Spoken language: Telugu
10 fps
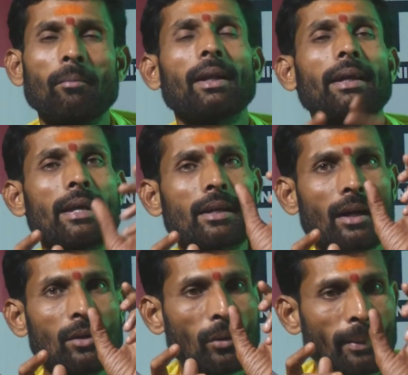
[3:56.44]
మనకి
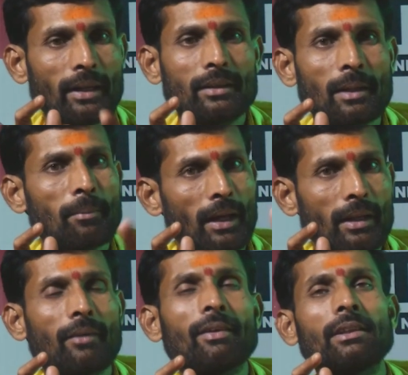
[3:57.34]
ఎక్కడ నువ్వు పెడితే
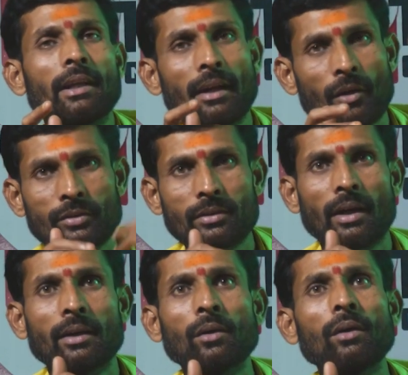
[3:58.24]
మళ్ళీ అవి తిరిగి
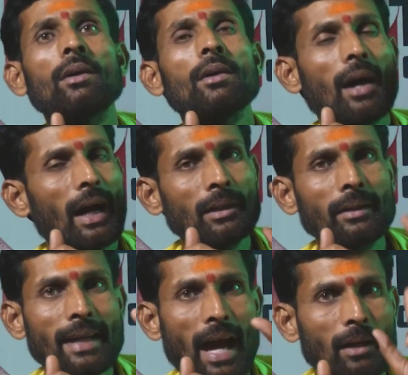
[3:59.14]
వస్తాయో అది
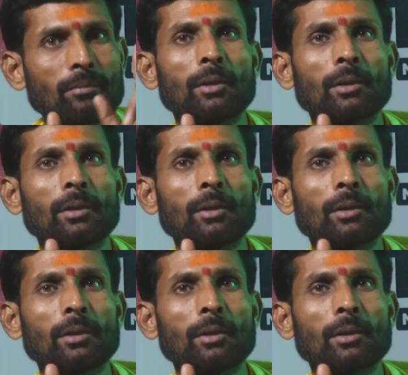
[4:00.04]
జ్ఞానం